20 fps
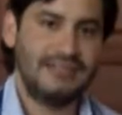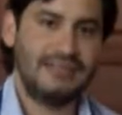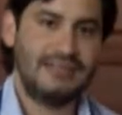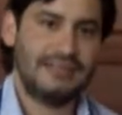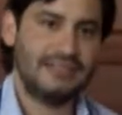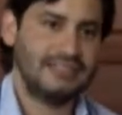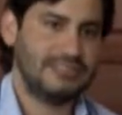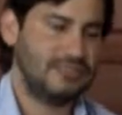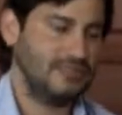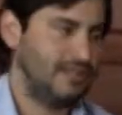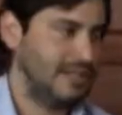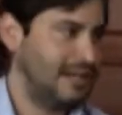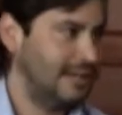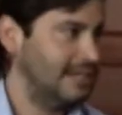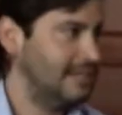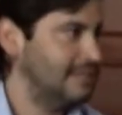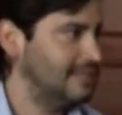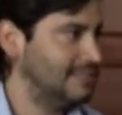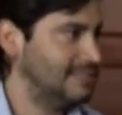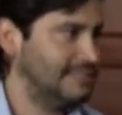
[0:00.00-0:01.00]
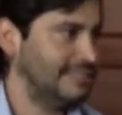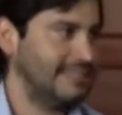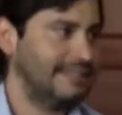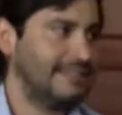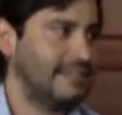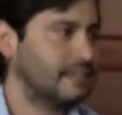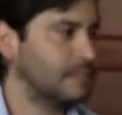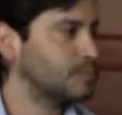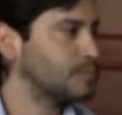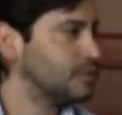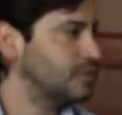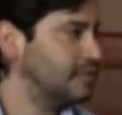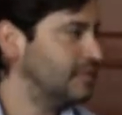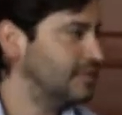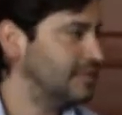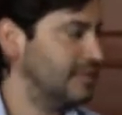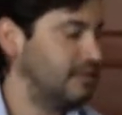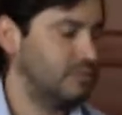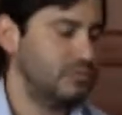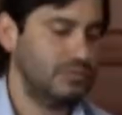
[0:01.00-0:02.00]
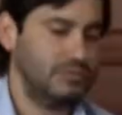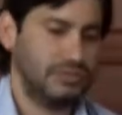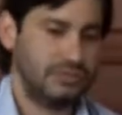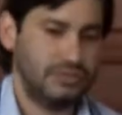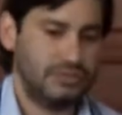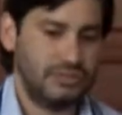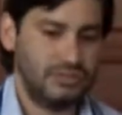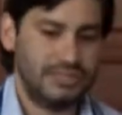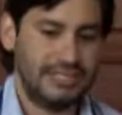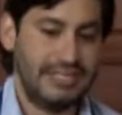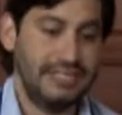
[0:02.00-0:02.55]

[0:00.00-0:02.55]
internacional, sin interrupciones de anuncios.